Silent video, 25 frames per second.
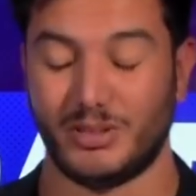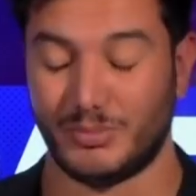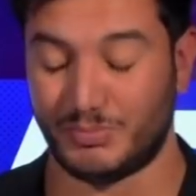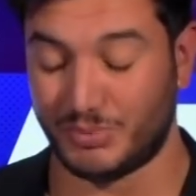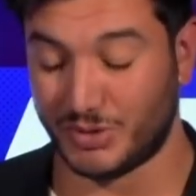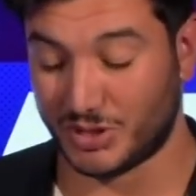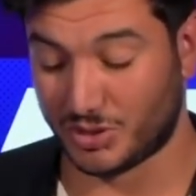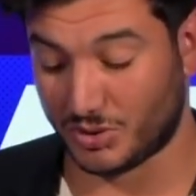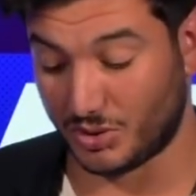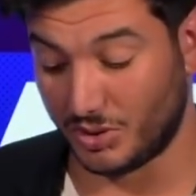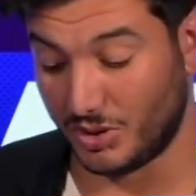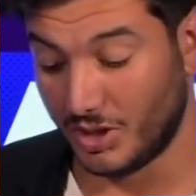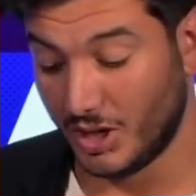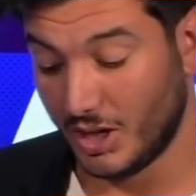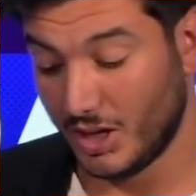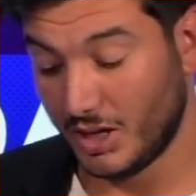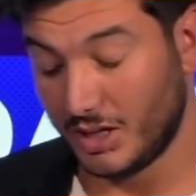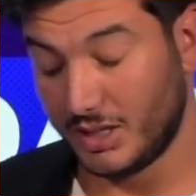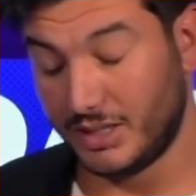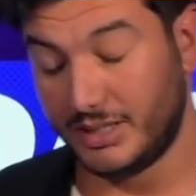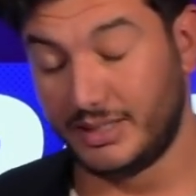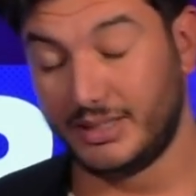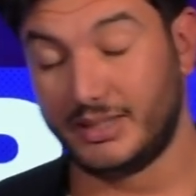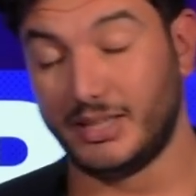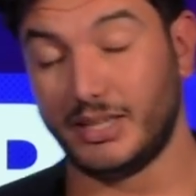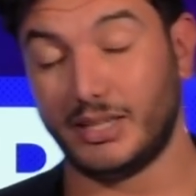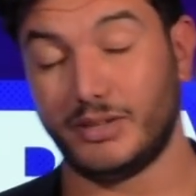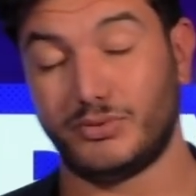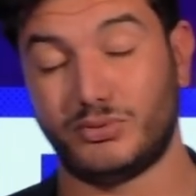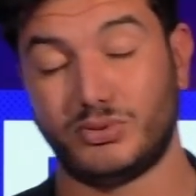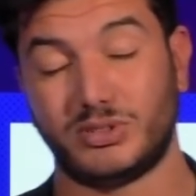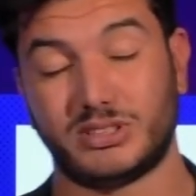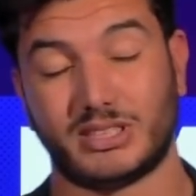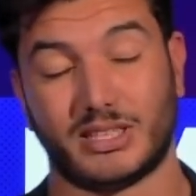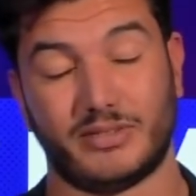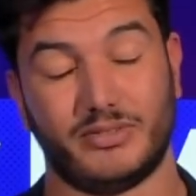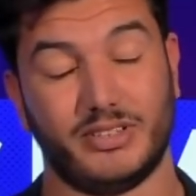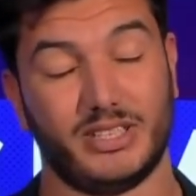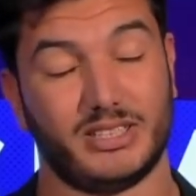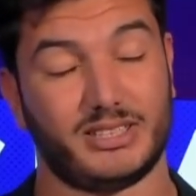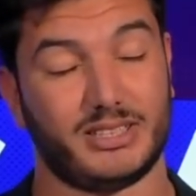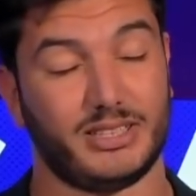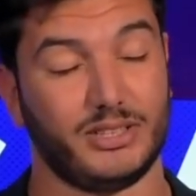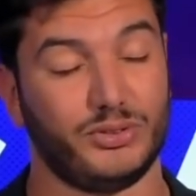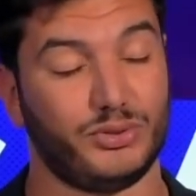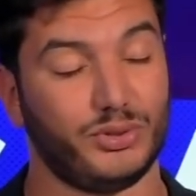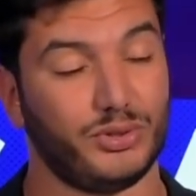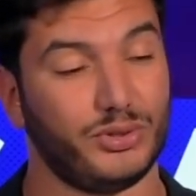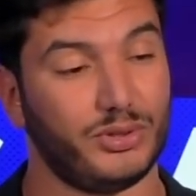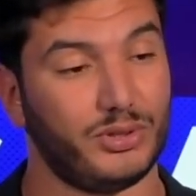puisque l'idée, vous le savez, c'est
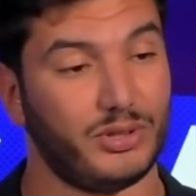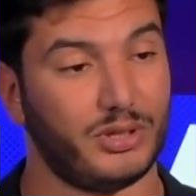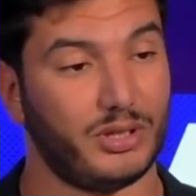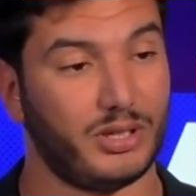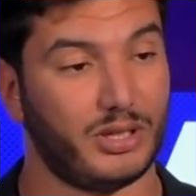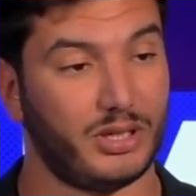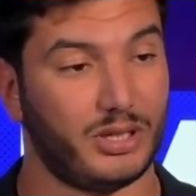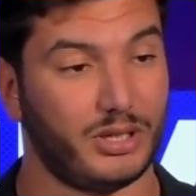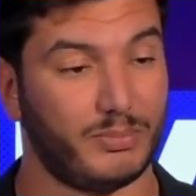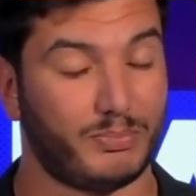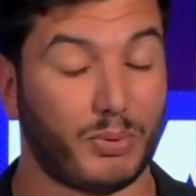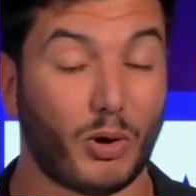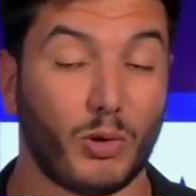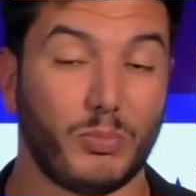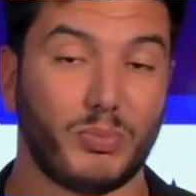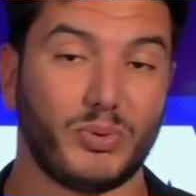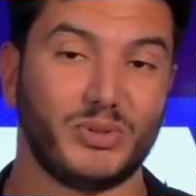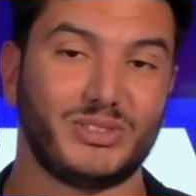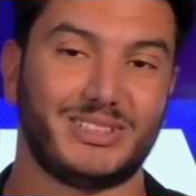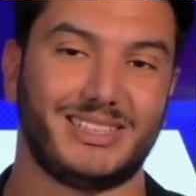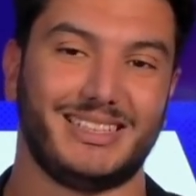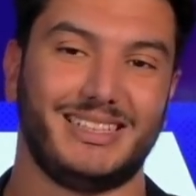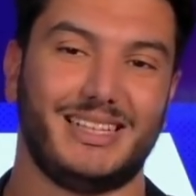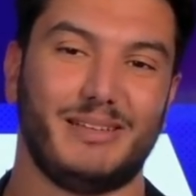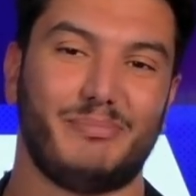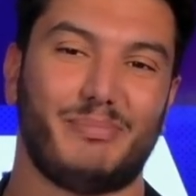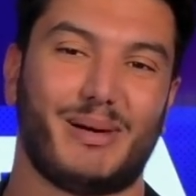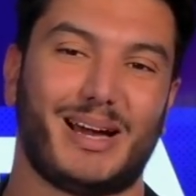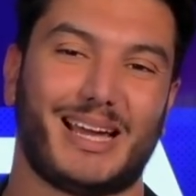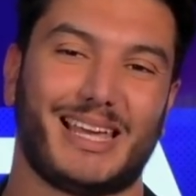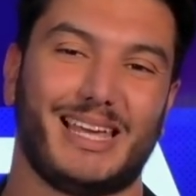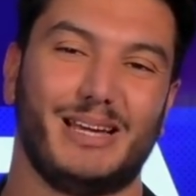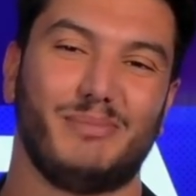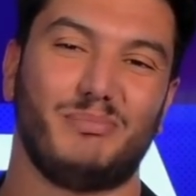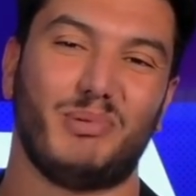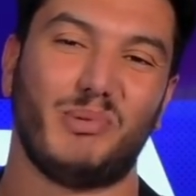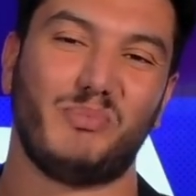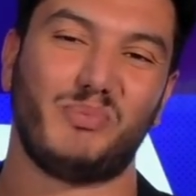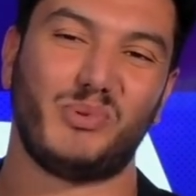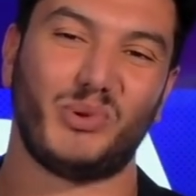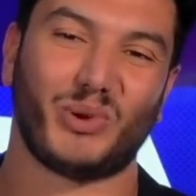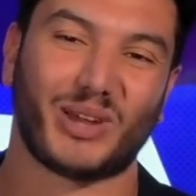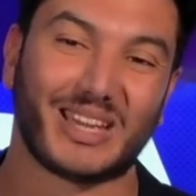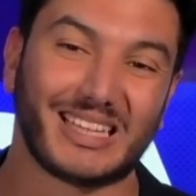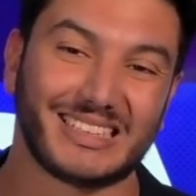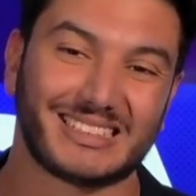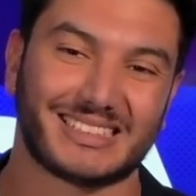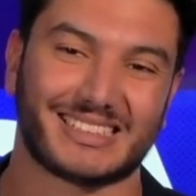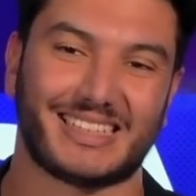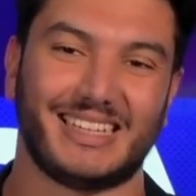de euh, proposer des paris un peu plus
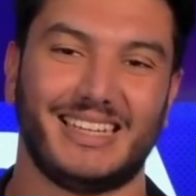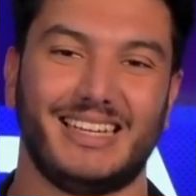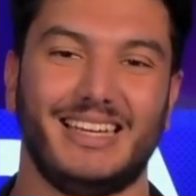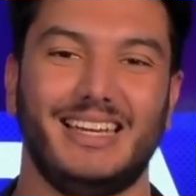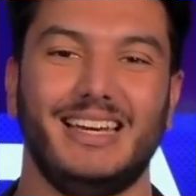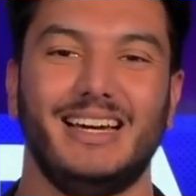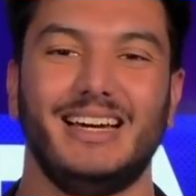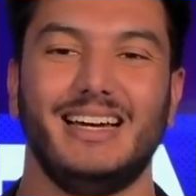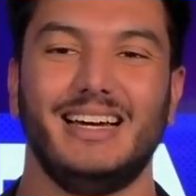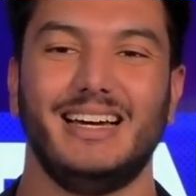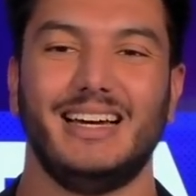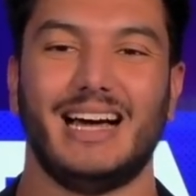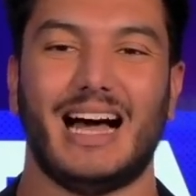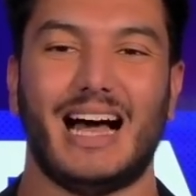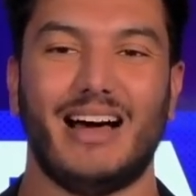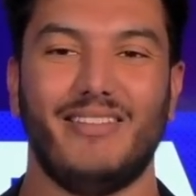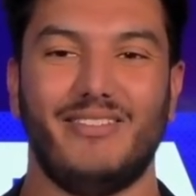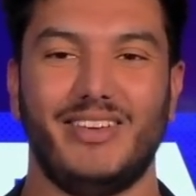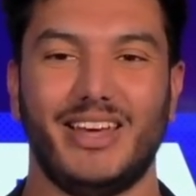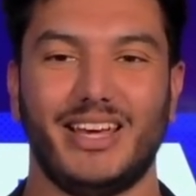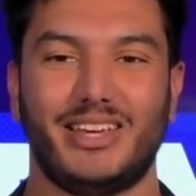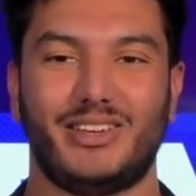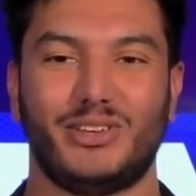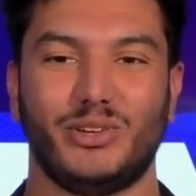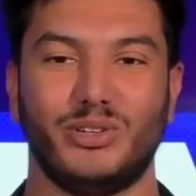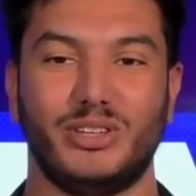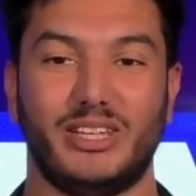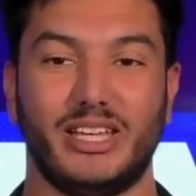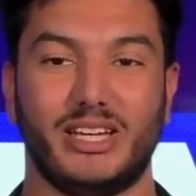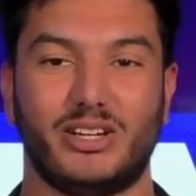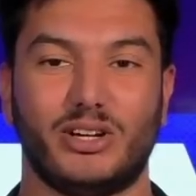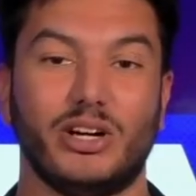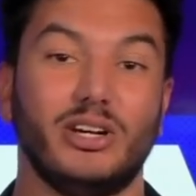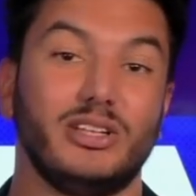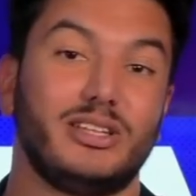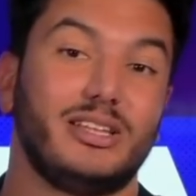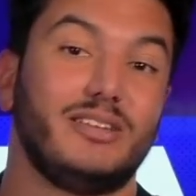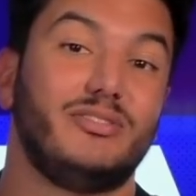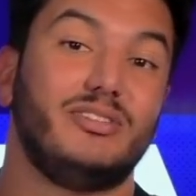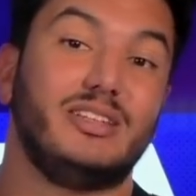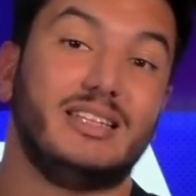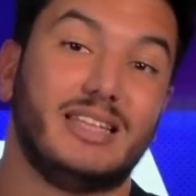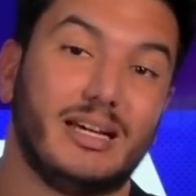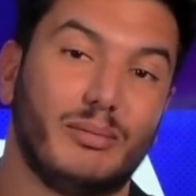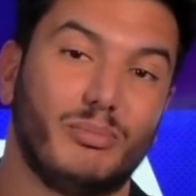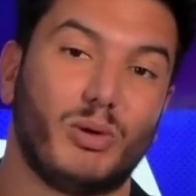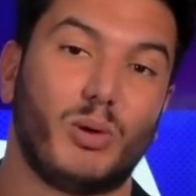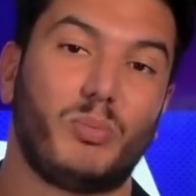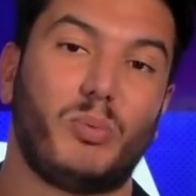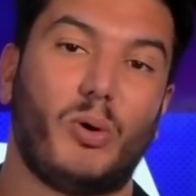risqués avec des cotes
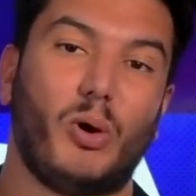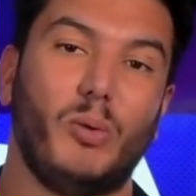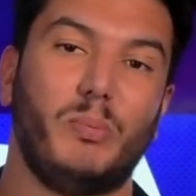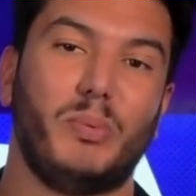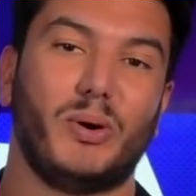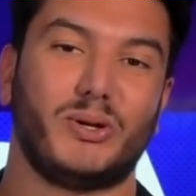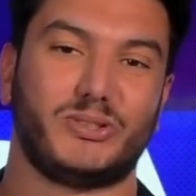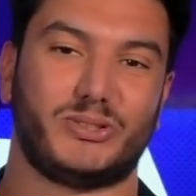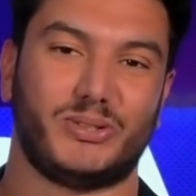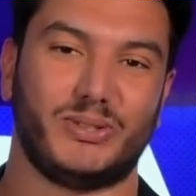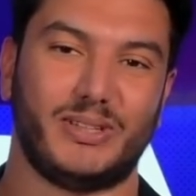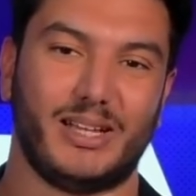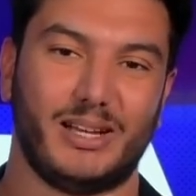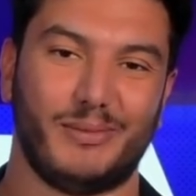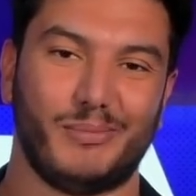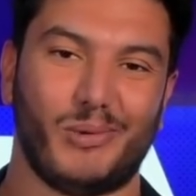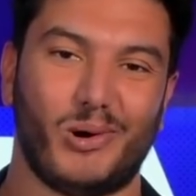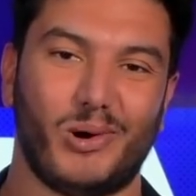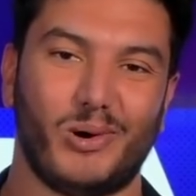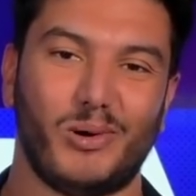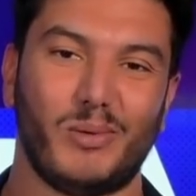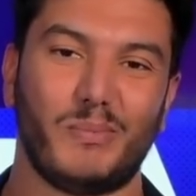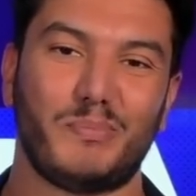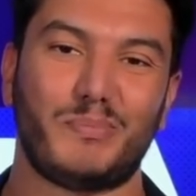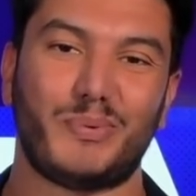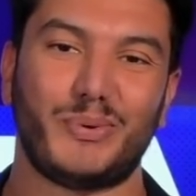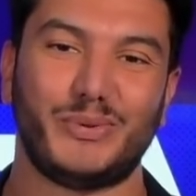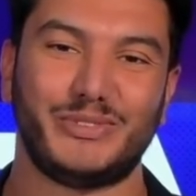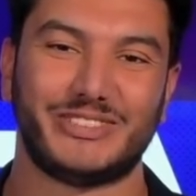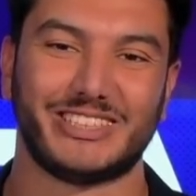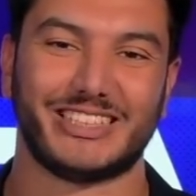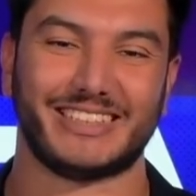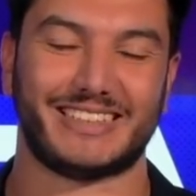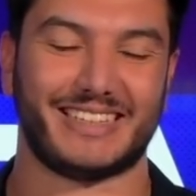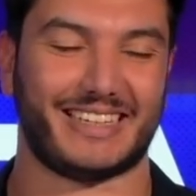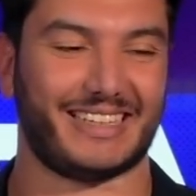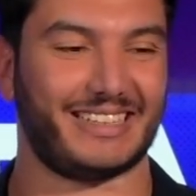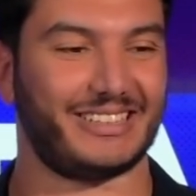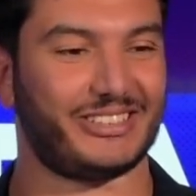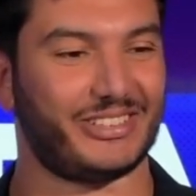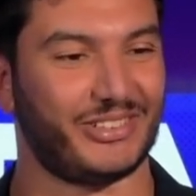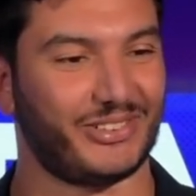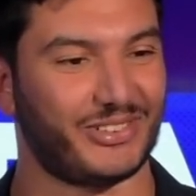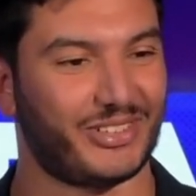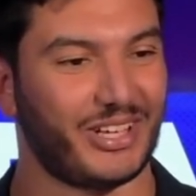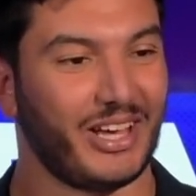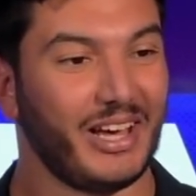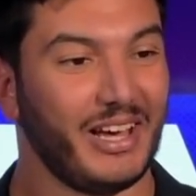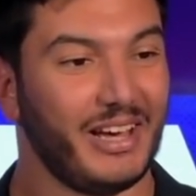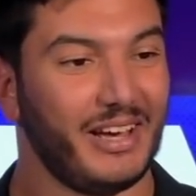évidemment proportionnellement plus
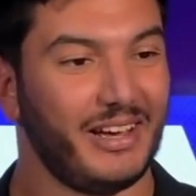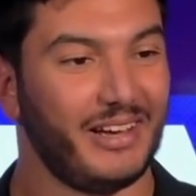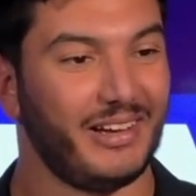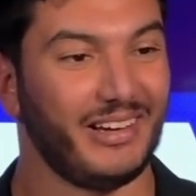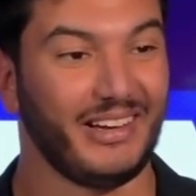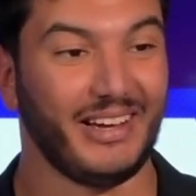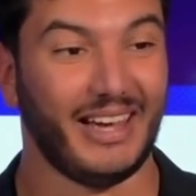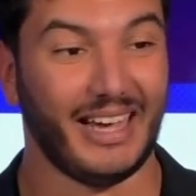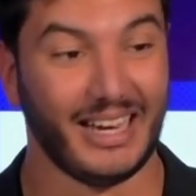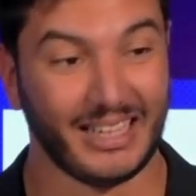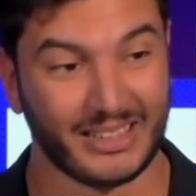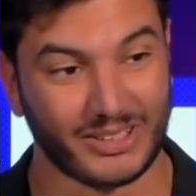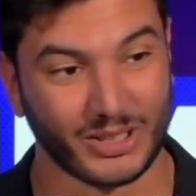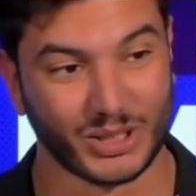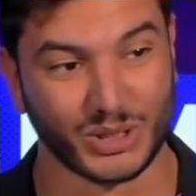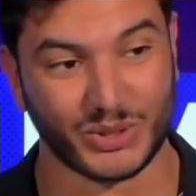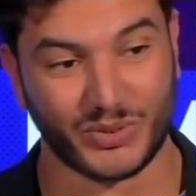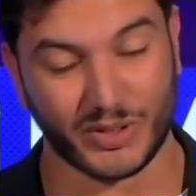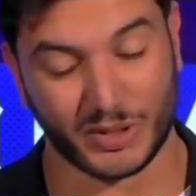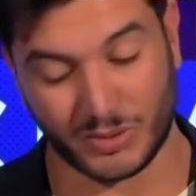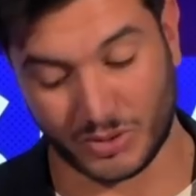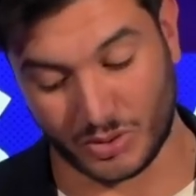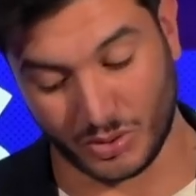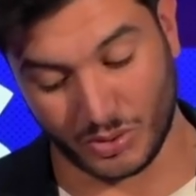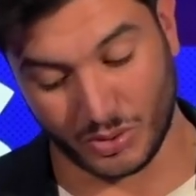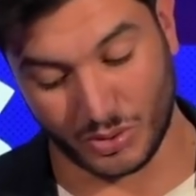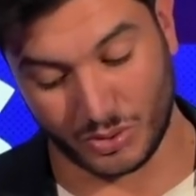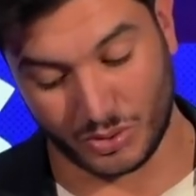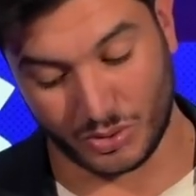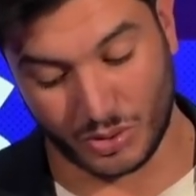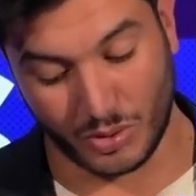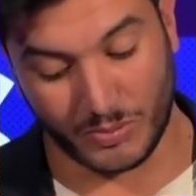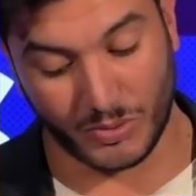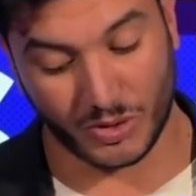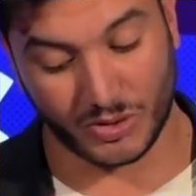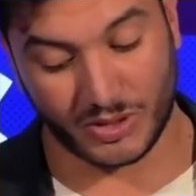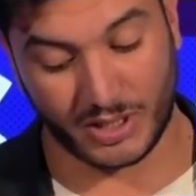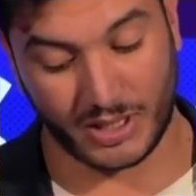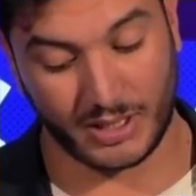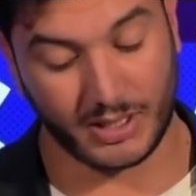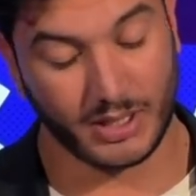intéressantes. Euh, Elton, je vais te demander